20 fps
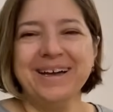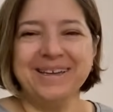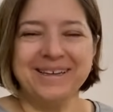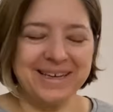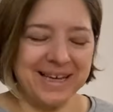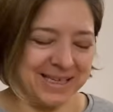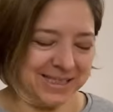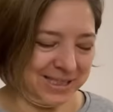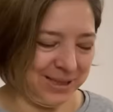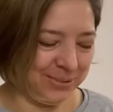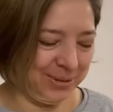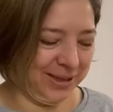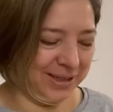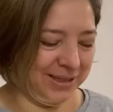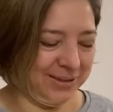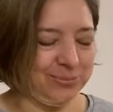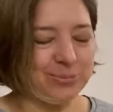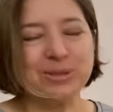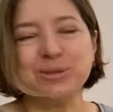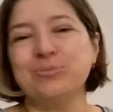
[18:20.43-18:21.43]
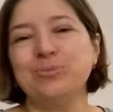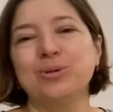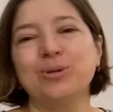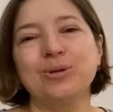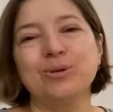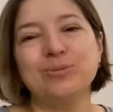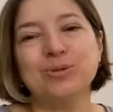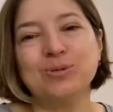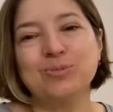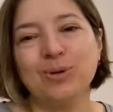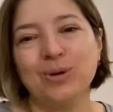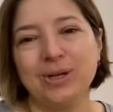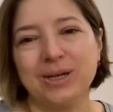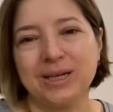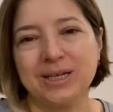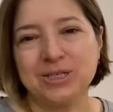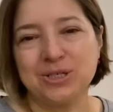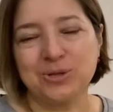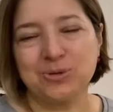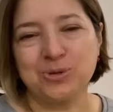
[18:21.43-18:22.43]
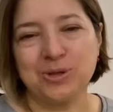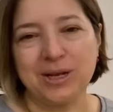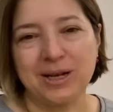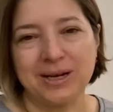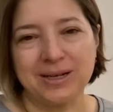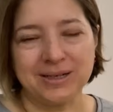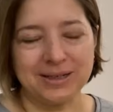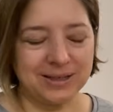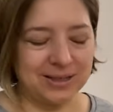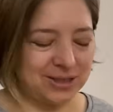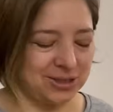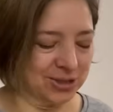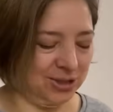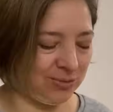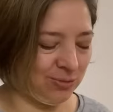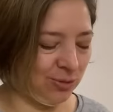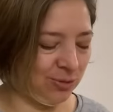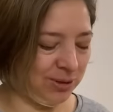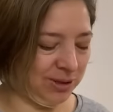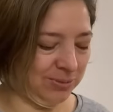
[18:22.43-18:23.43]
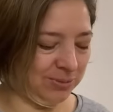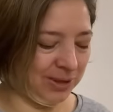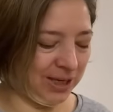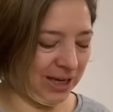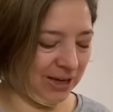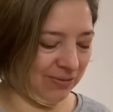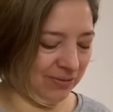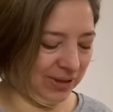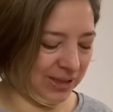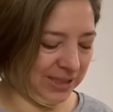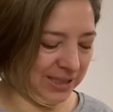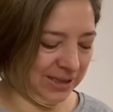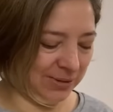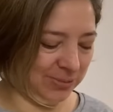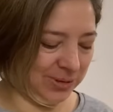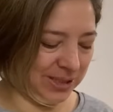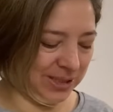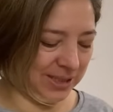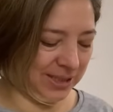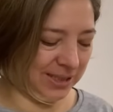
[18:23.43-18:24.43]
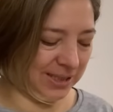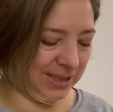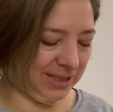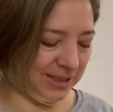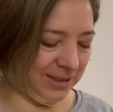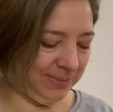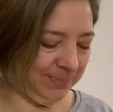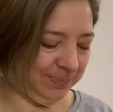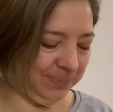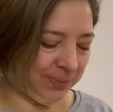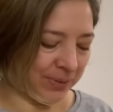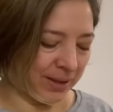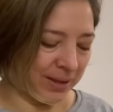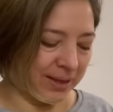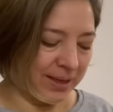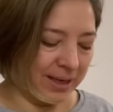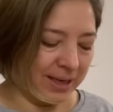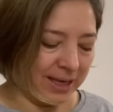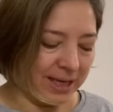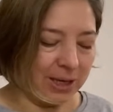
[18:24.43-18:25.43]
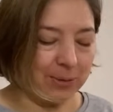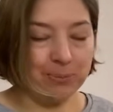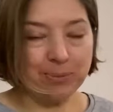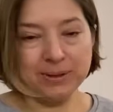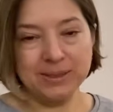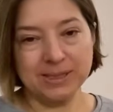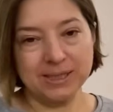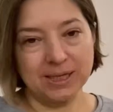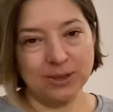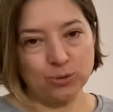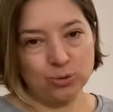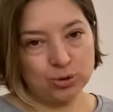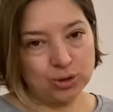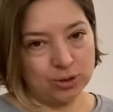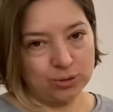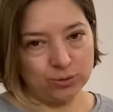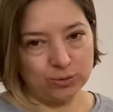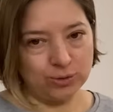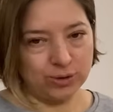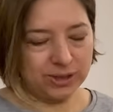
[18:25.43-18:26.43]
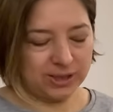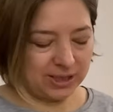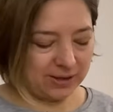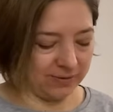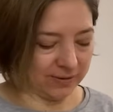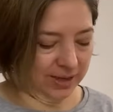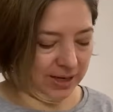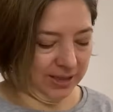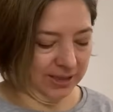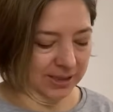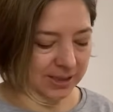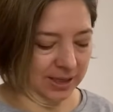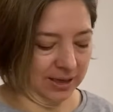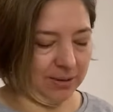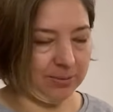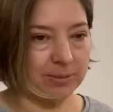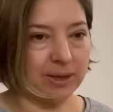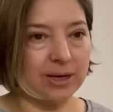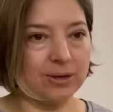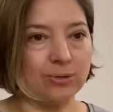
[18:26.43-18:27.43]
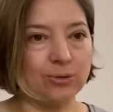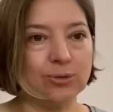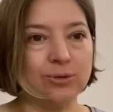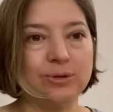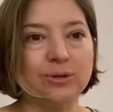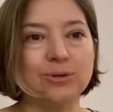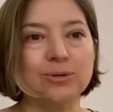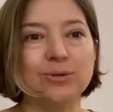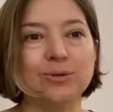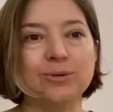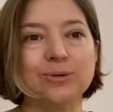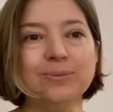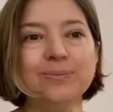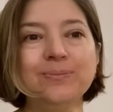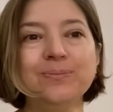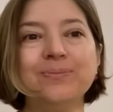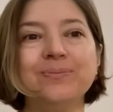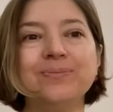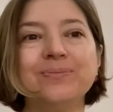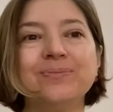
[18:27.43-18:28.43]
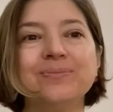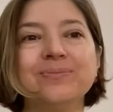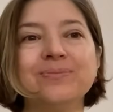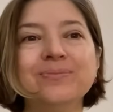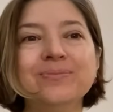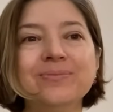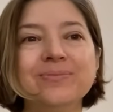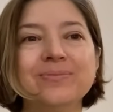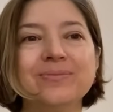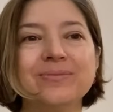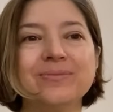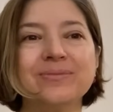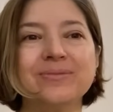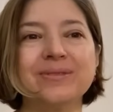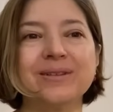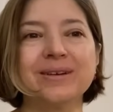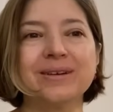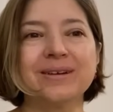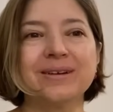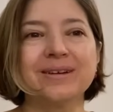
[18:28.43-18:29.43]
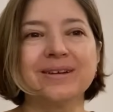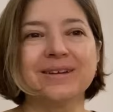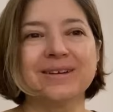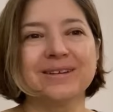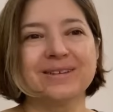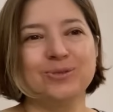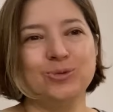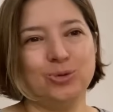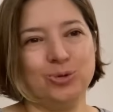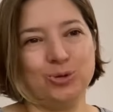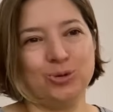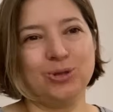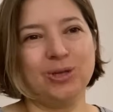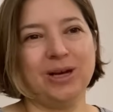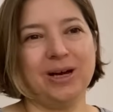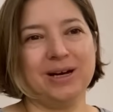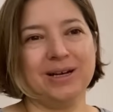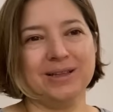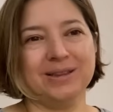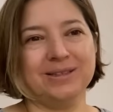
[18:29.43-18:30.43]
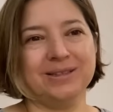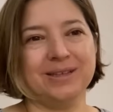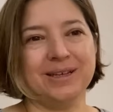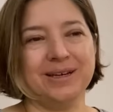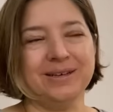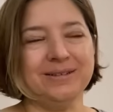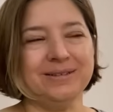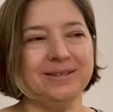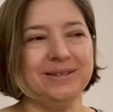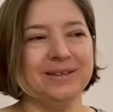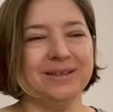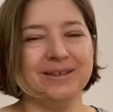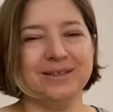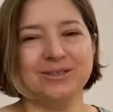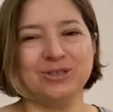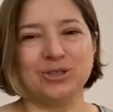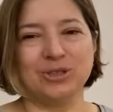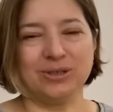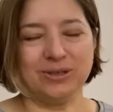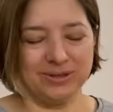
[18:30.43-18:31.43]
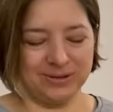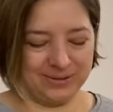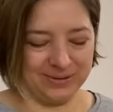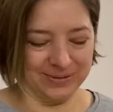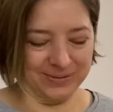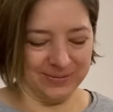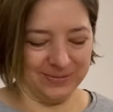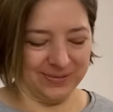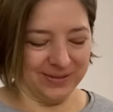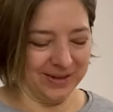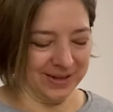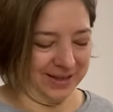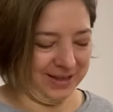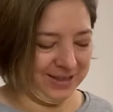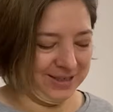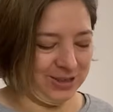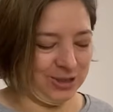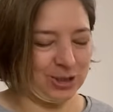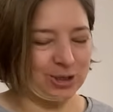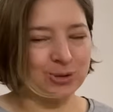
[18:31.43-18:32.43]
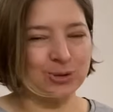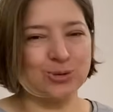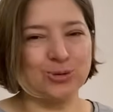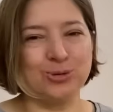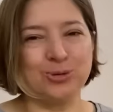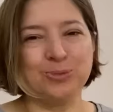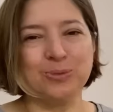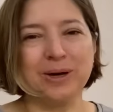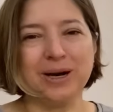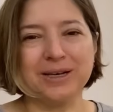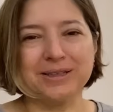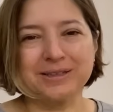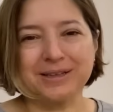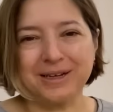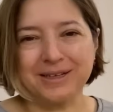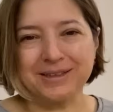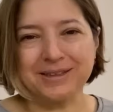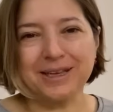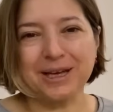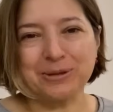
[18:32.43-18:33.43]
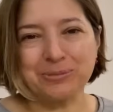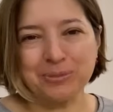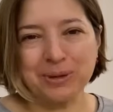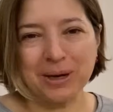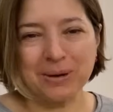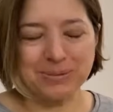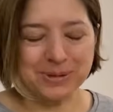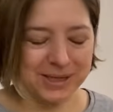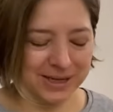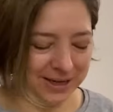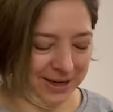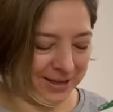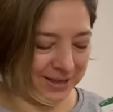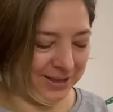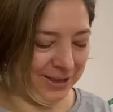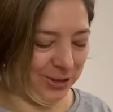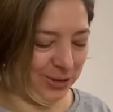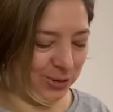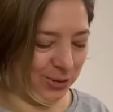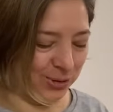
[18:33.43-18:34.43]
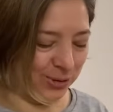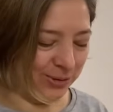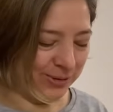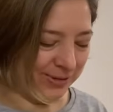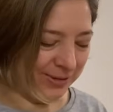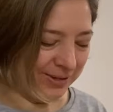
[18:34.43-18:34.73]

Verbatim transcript: Neyse bakalım bizim bugünümüz böyle geçti güzel arkadaşlarım. Umarım keyifle izlemişsinizdir. Hepinize kucak dolusu sevgiler, selamlar gönderiyorum. Hı? Düştü aklına. Can, Cansu'cum kat kat tat mı yapsak anne diyor.